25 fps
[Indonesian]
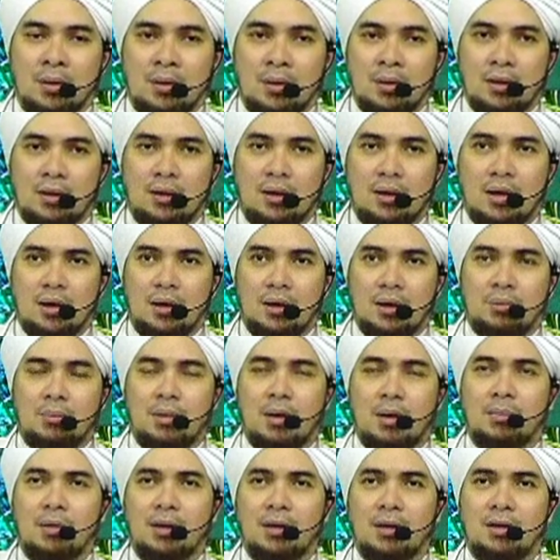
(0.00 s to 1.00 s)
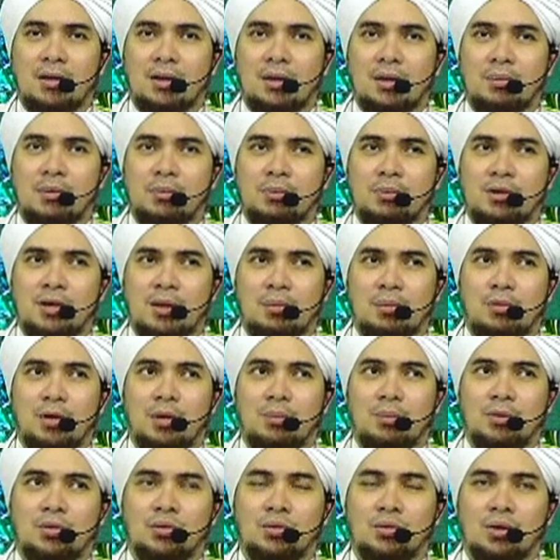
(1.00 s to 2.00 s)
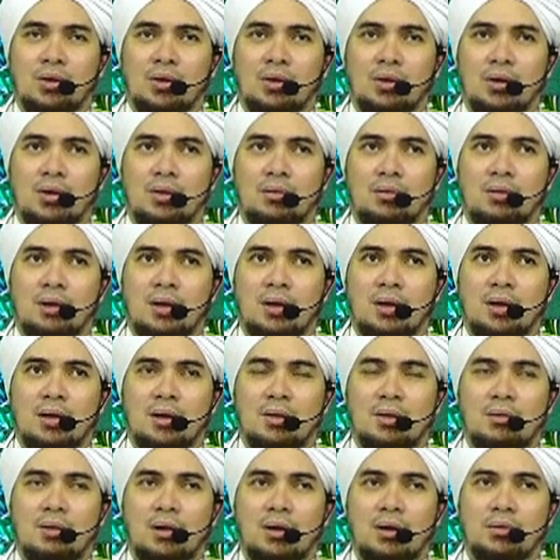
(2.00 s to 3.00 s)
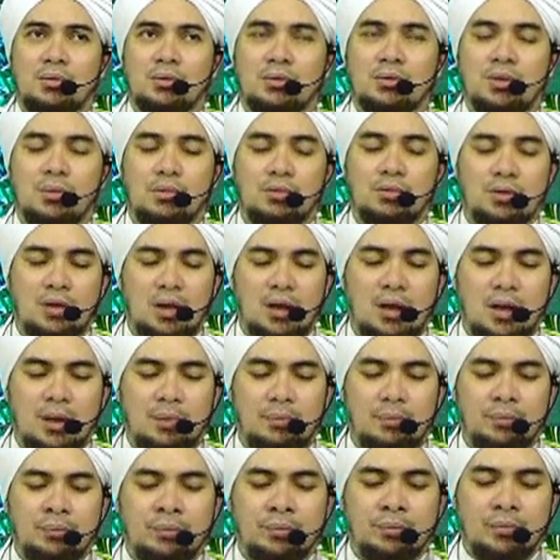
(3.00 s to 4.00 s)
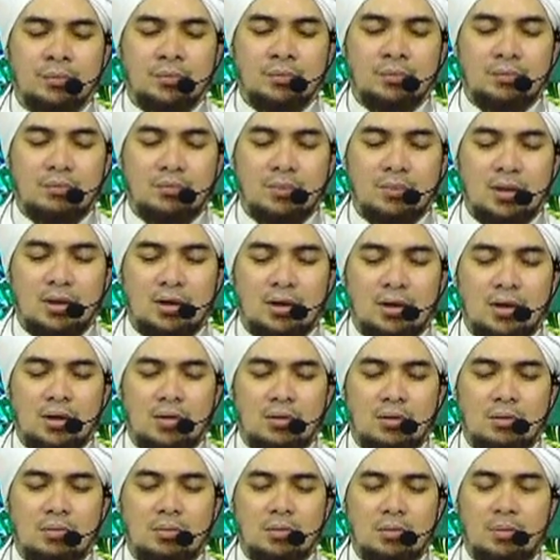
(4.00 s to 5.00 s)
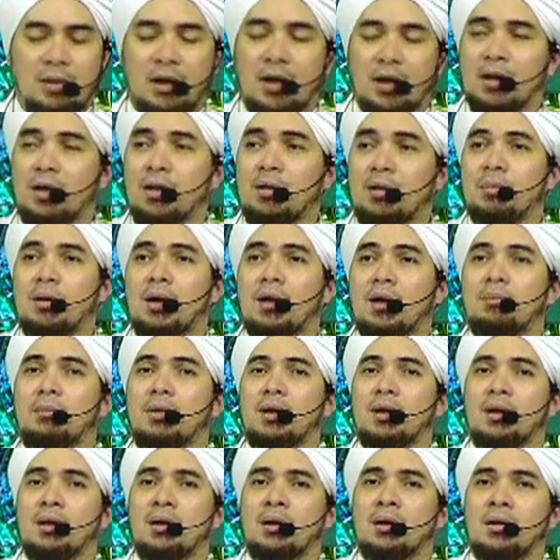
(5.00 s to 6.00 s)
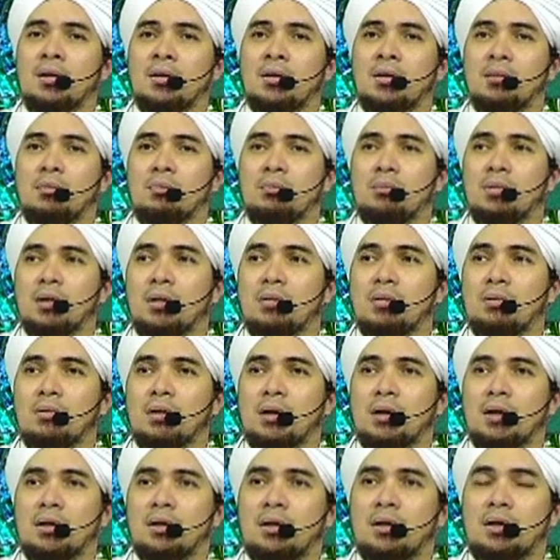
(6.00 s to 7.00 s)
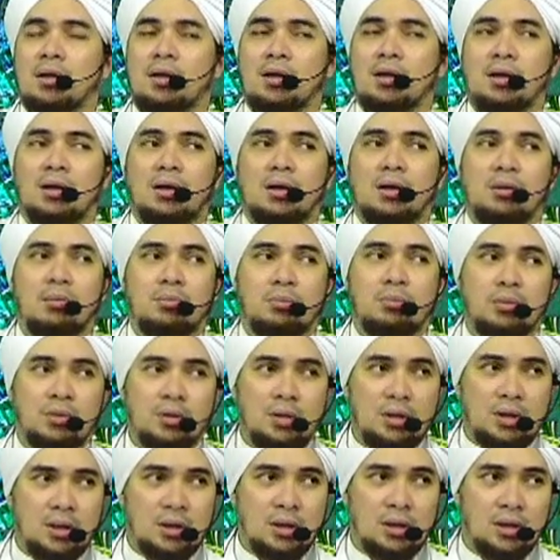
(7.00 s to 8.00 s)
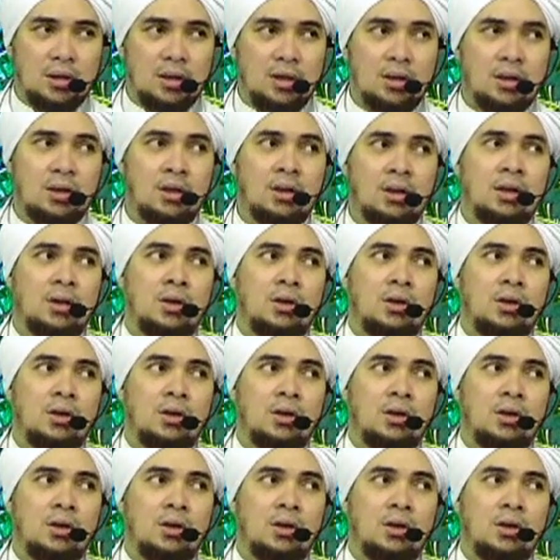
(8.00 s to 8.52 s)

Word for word: Dan imamahnya Nabi besar Muhammad Shallallahu Alaihi Wasallam, beliau memakai imamah berwarna putih.